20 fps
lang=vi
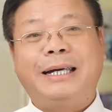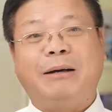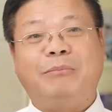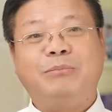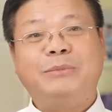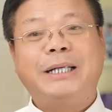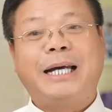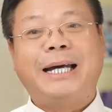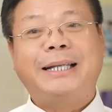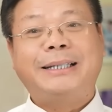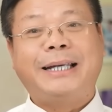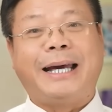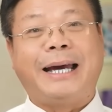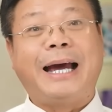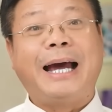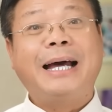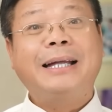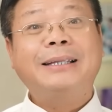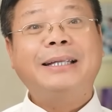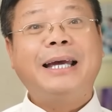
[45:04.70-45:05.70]
kiểm tra thẻ
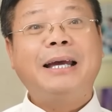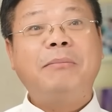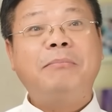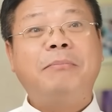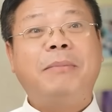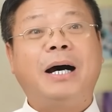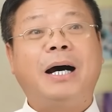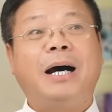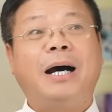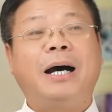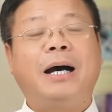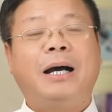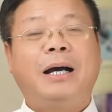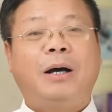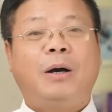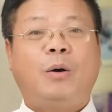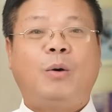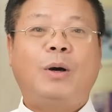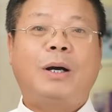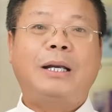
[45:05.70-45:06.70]
ATM
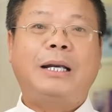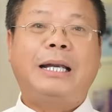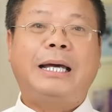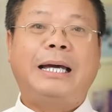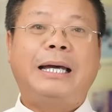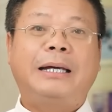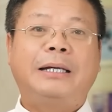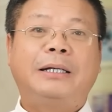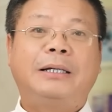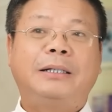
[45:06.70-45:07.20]
hoặc là